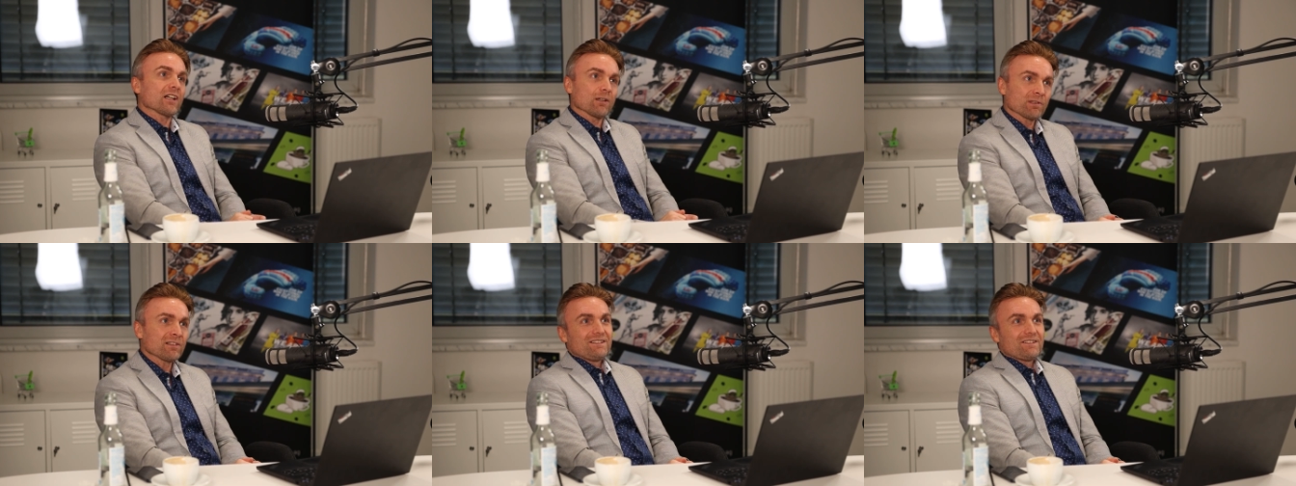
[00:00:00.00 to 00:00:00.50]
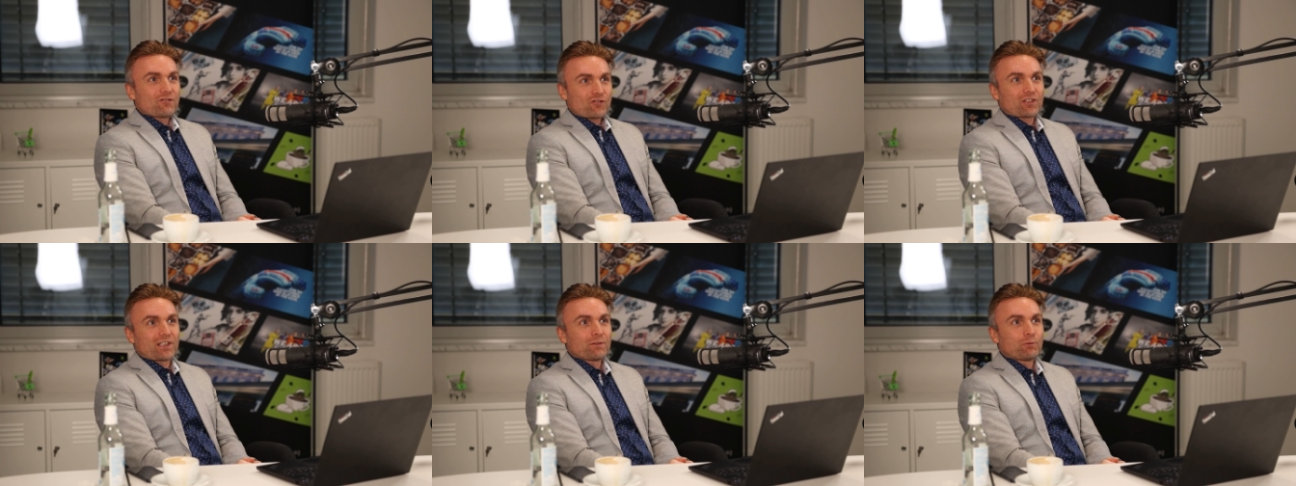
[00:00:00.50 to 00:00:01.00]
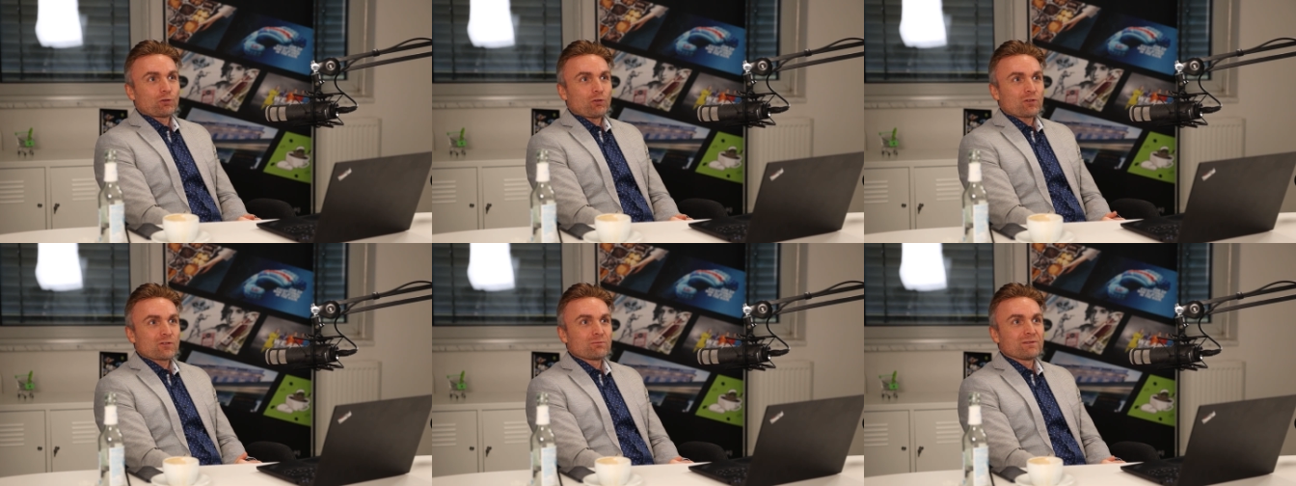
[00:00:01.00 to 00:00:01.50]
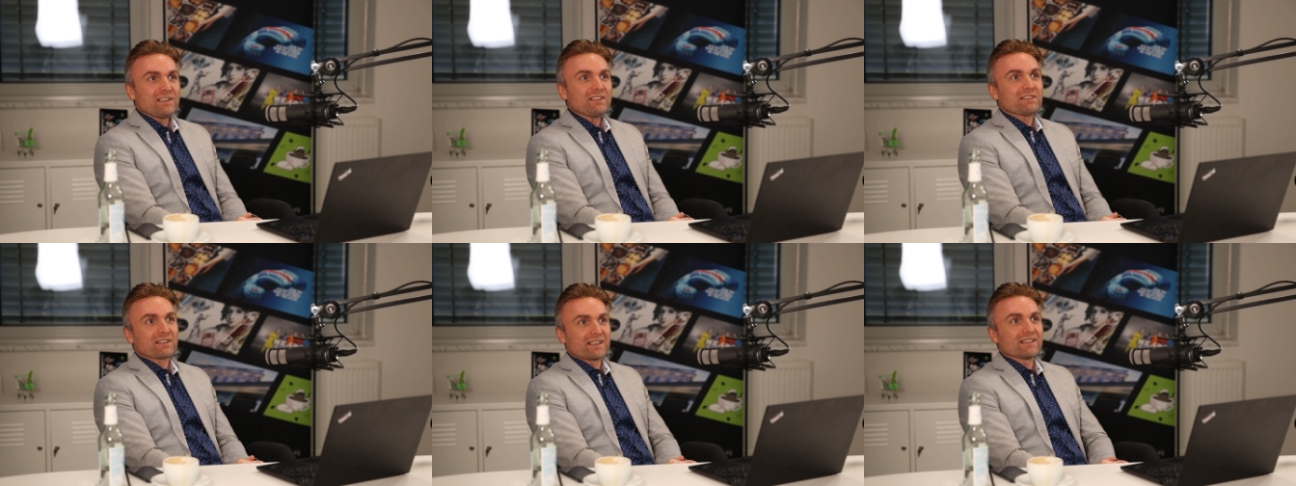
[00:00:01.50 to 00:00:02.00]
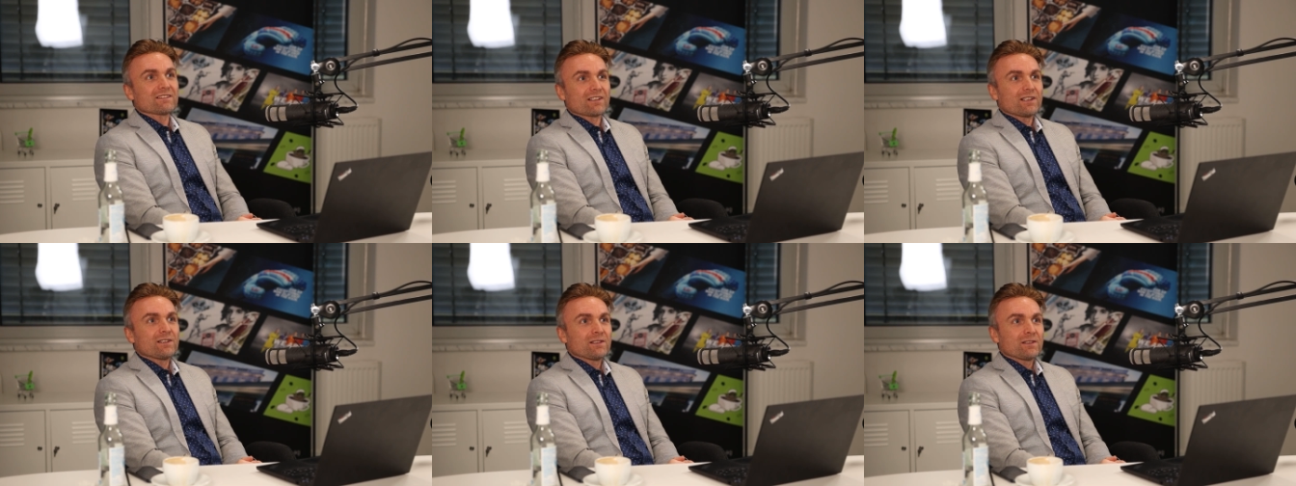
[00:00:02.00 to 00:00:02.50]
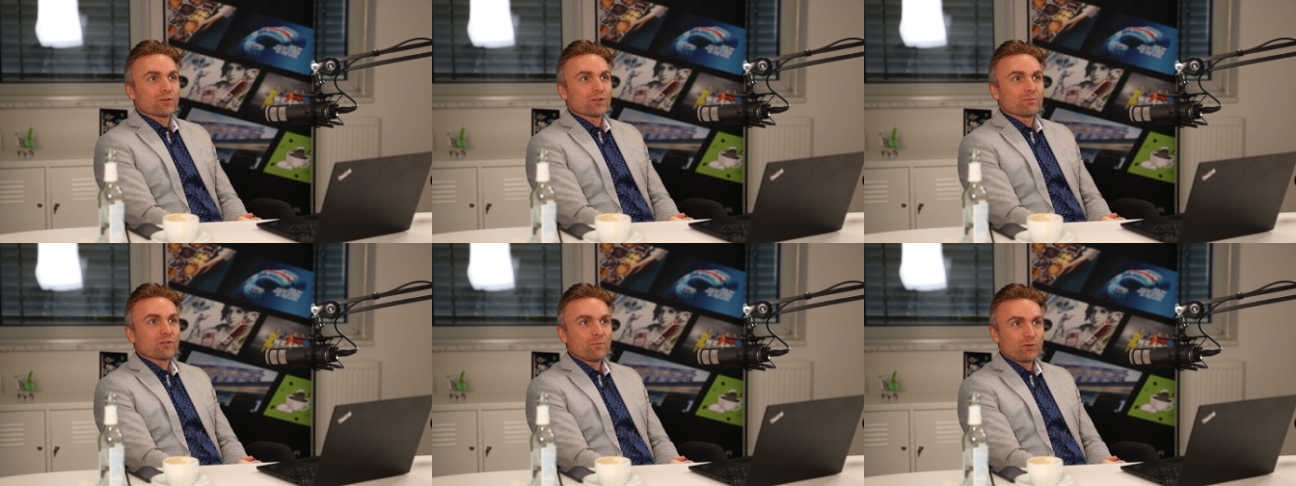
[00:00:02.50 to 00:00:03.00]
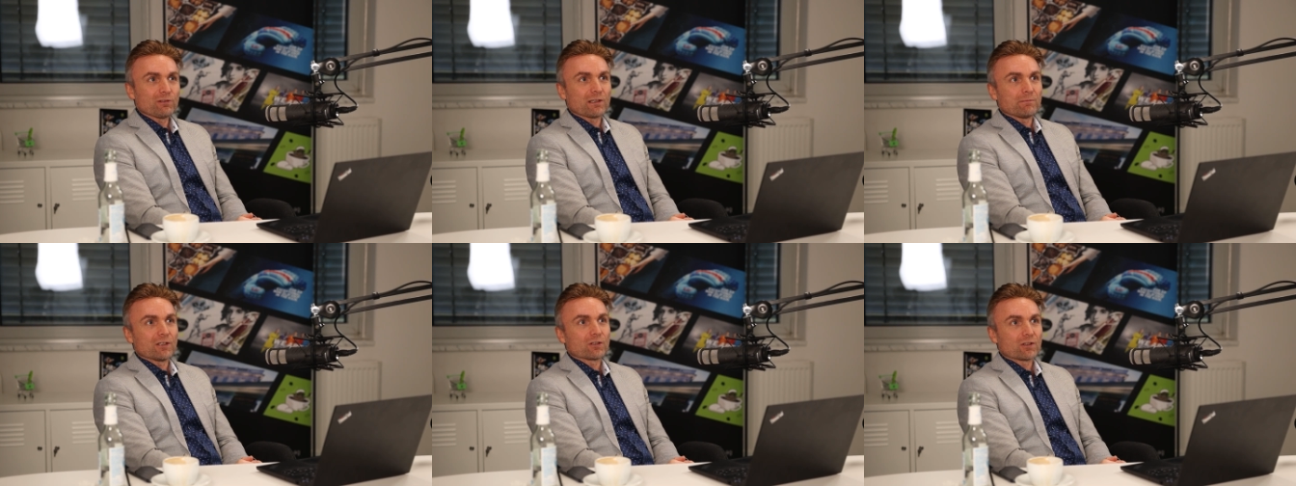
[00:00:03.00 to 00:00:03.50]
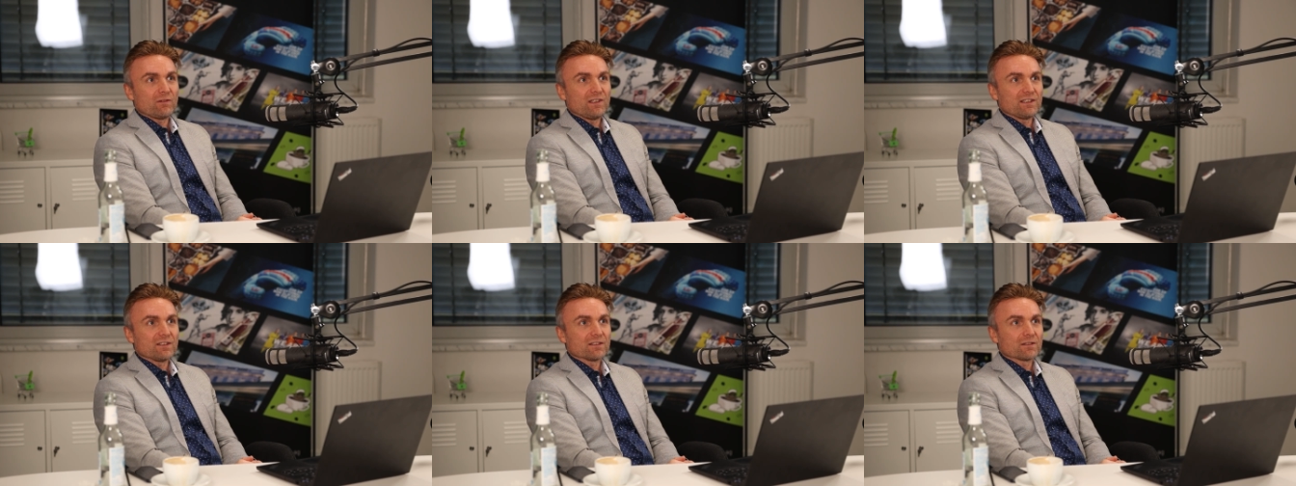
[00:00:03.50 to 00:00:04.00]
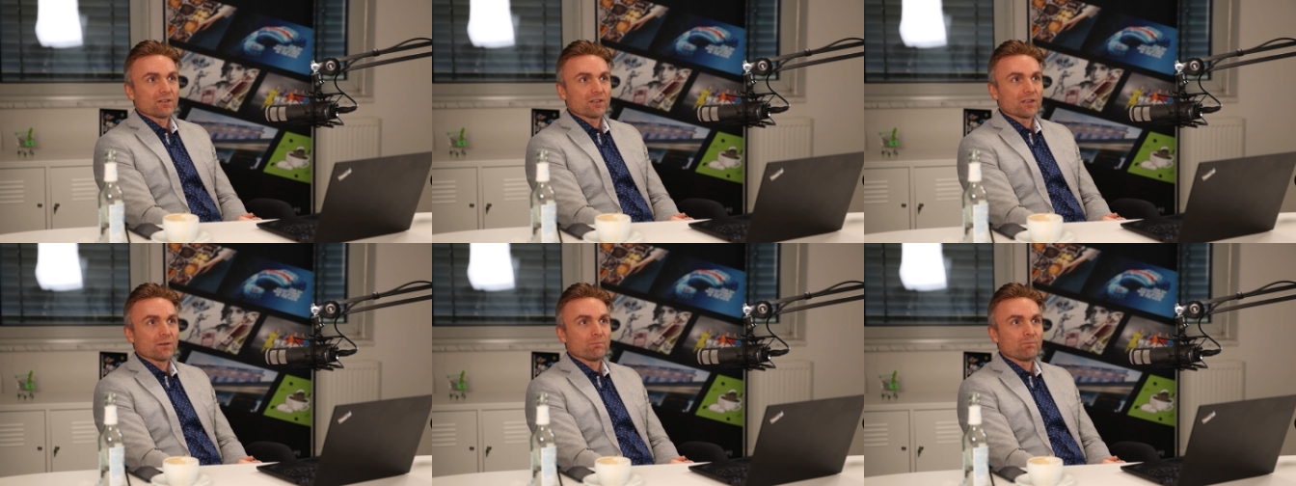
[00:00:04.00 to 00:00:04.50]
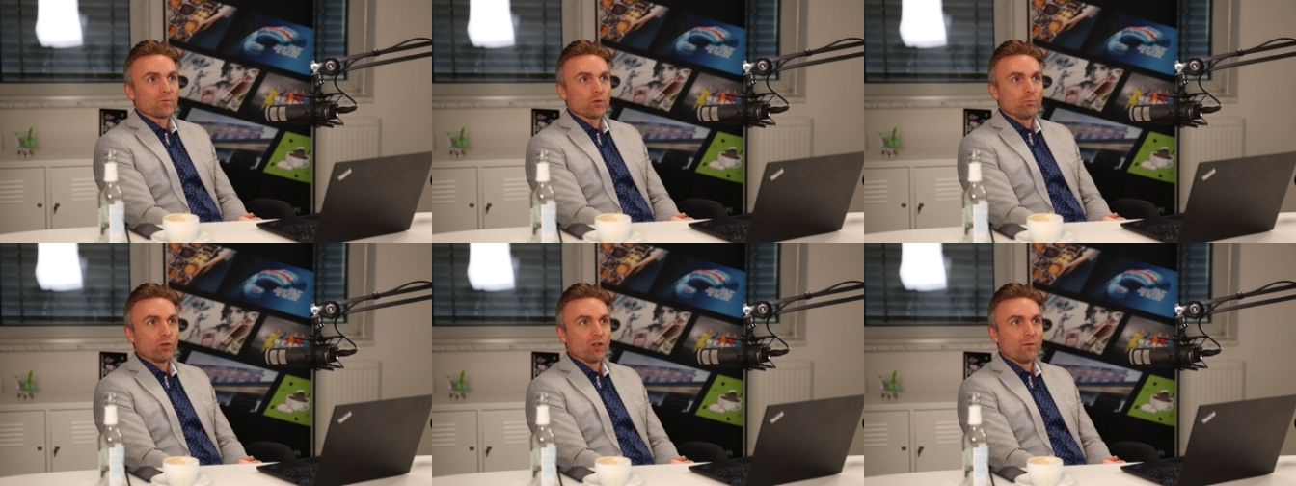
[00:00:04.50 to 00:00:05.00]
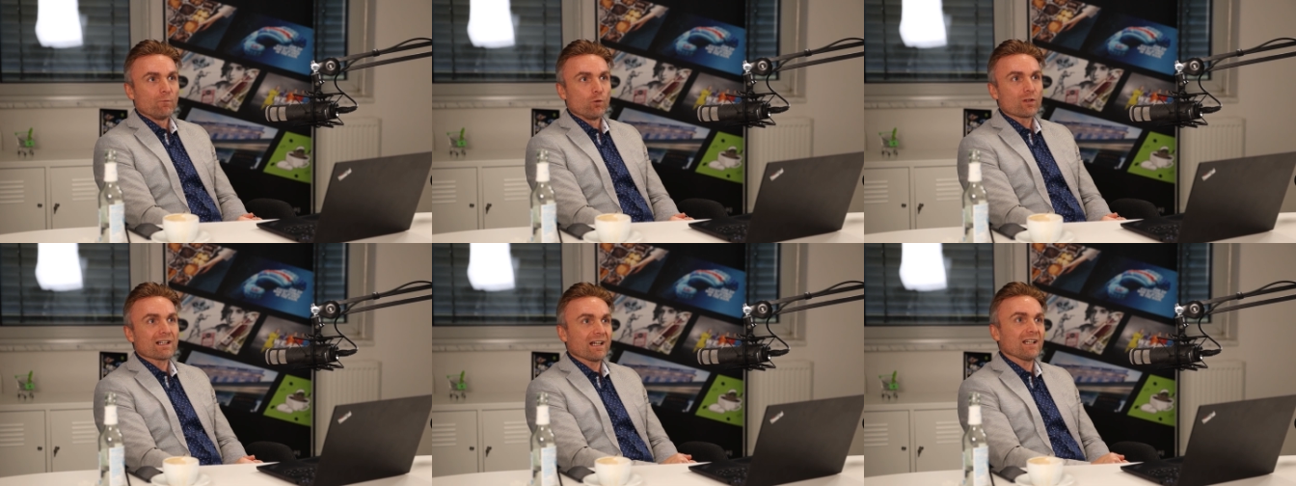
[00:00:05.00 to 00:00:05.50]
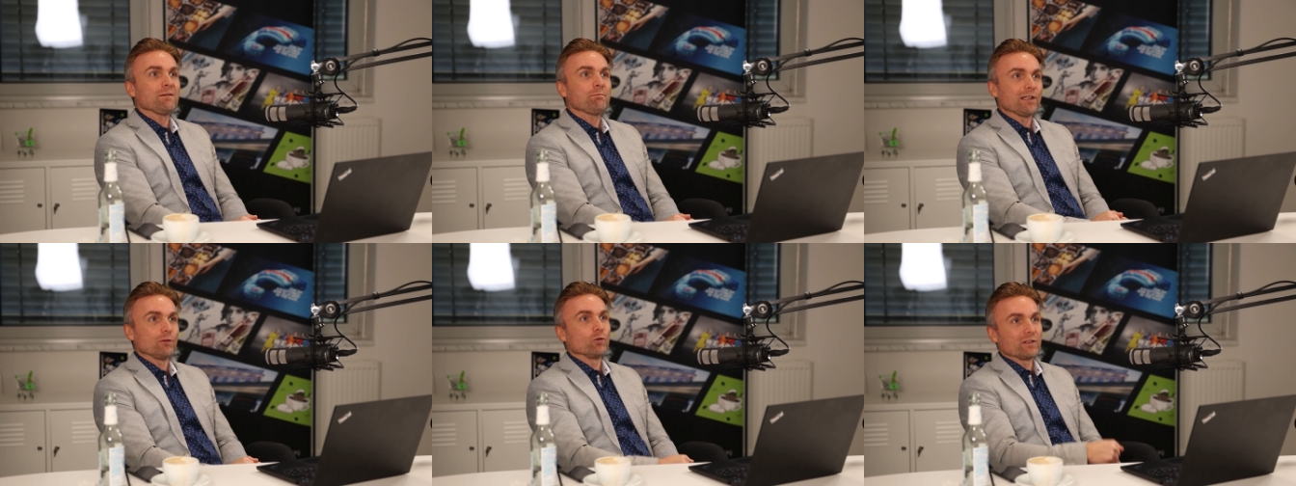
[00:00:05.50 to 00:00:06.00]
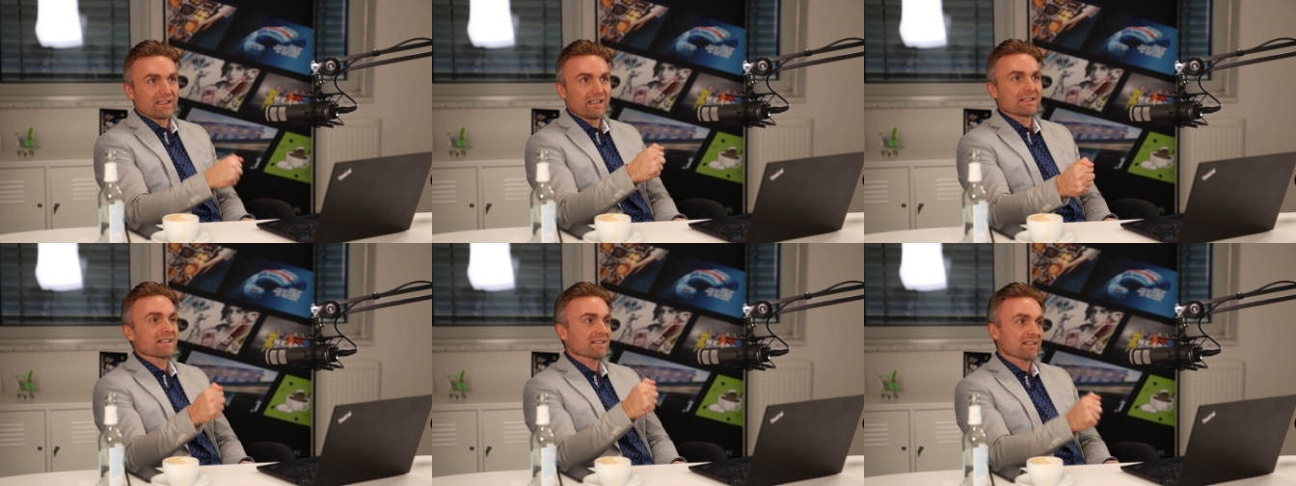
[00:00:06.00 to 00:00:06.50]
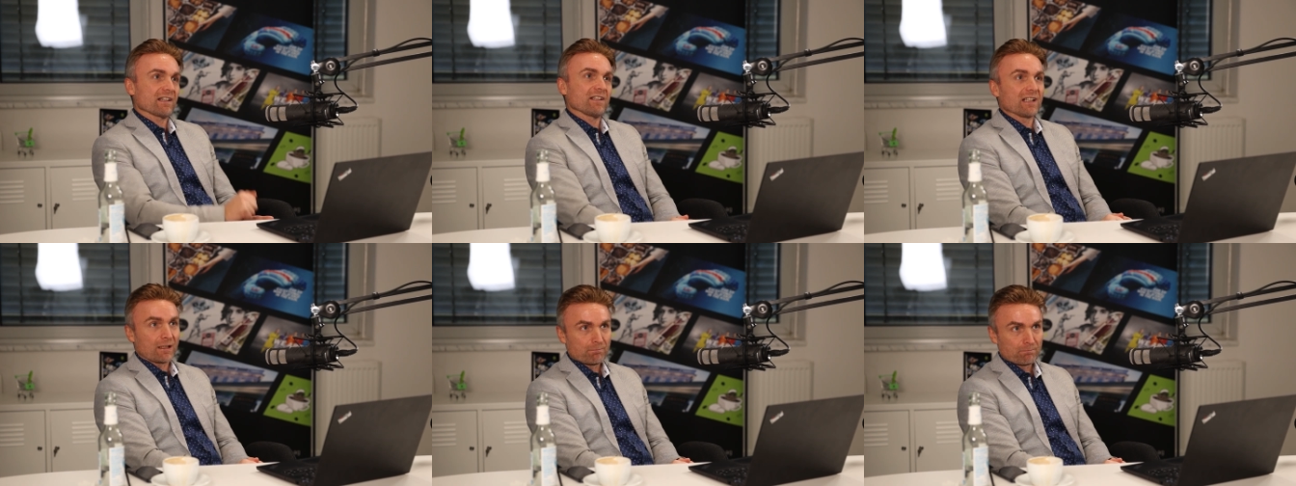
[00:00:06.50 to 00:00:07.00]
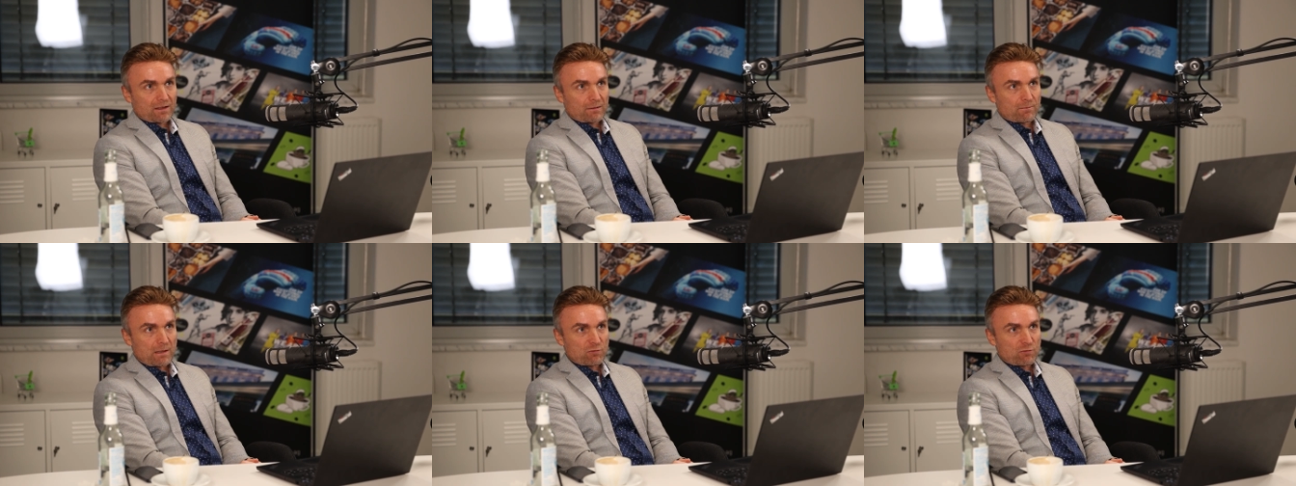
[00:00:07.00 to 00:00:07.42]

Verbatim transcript: Aber diese Strecke wird doch zum nicht geringen Teil von einem Computer mehr oder weniger. Äh, übernommen, wo kein Pilot die ganze Zeit am, am, am